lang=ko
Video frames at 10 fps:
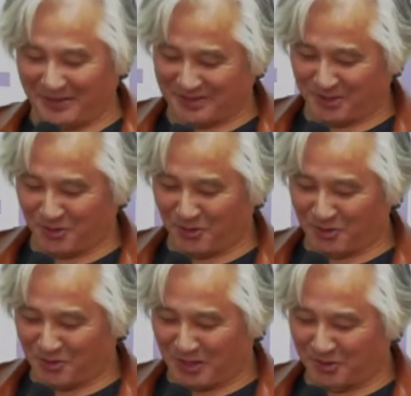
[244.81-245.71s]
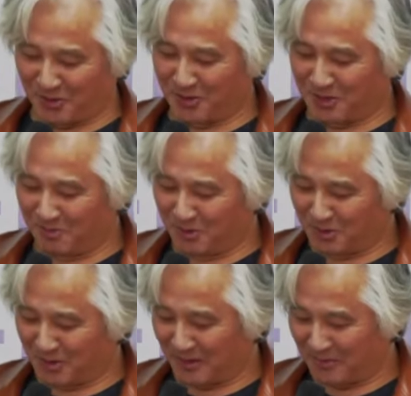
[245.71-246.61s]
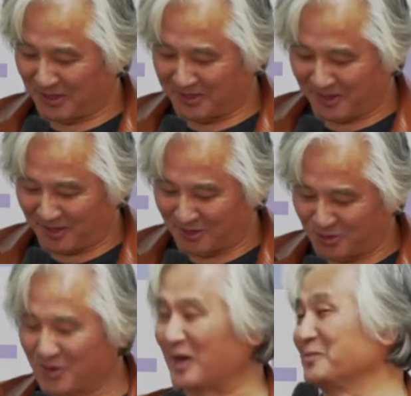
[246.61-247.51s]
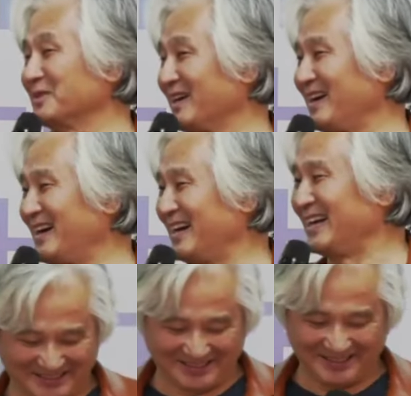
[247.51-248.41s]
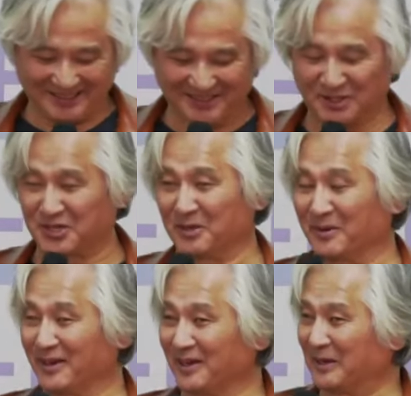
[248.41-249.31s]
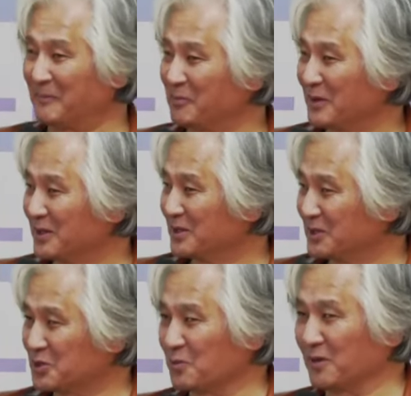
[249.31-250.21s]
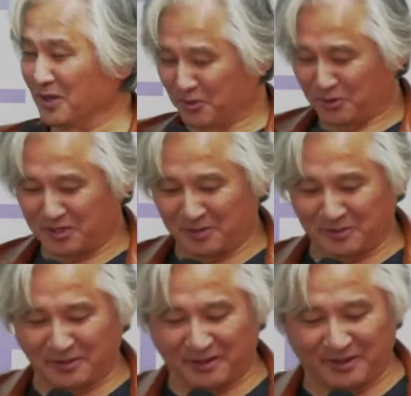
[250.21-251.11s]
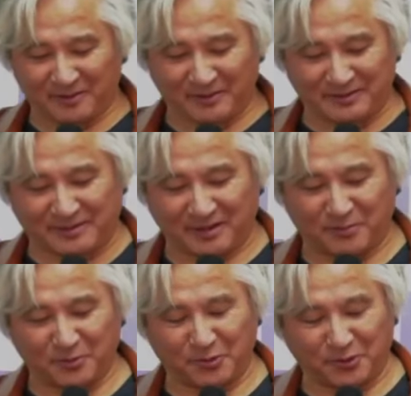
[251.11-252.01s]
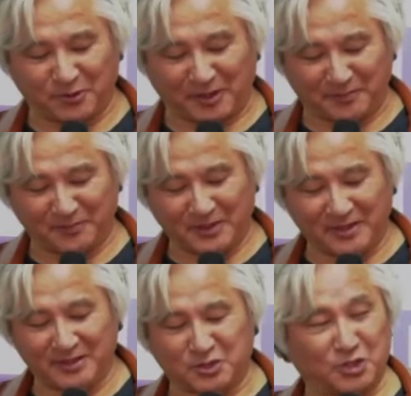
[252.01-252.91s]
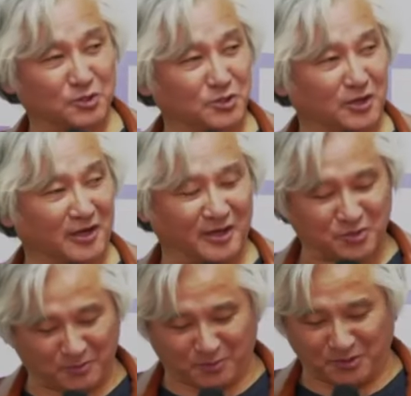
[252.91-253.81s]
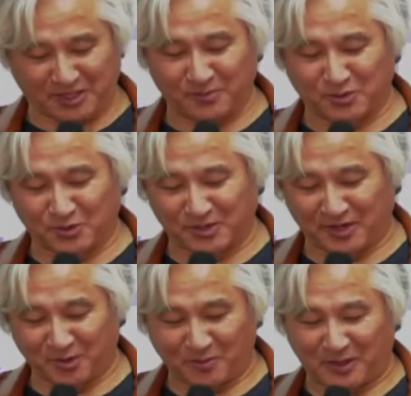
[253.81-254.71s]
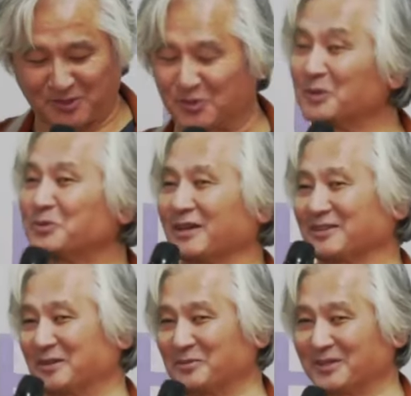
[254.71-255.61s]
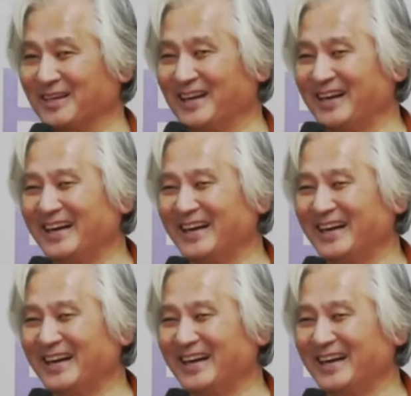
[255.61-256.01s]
박지동, 광도현, 김민웅이 함께 전하는 축하입니다. 이참에 촛불행동 TV의 대표 프로그램 진격의 촛불 삼총사에게도 박수를 부탁드립니다.